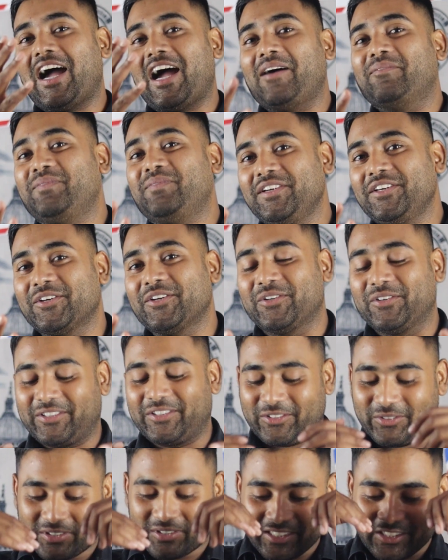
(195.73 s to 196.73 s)
और आप भी हो
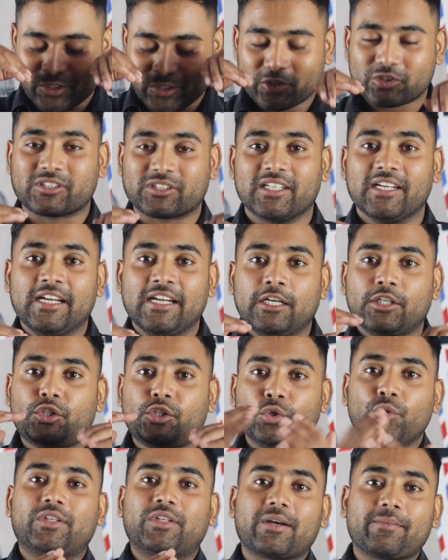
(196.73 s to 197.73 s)
क्योंकि दोस्त
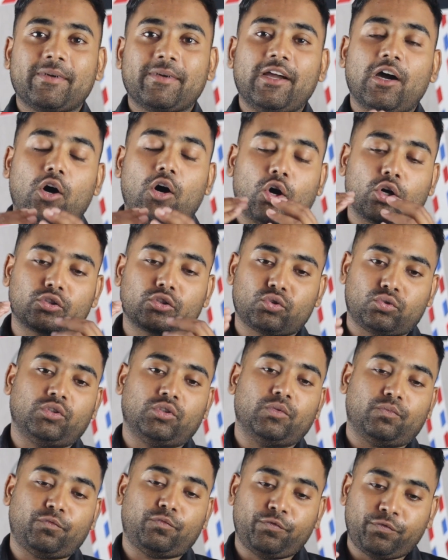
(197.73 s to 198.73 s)
ट्विटर पे और
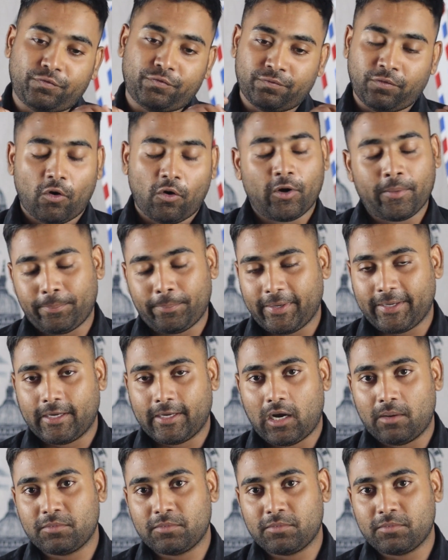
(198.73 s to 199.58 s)
फ़ोन पे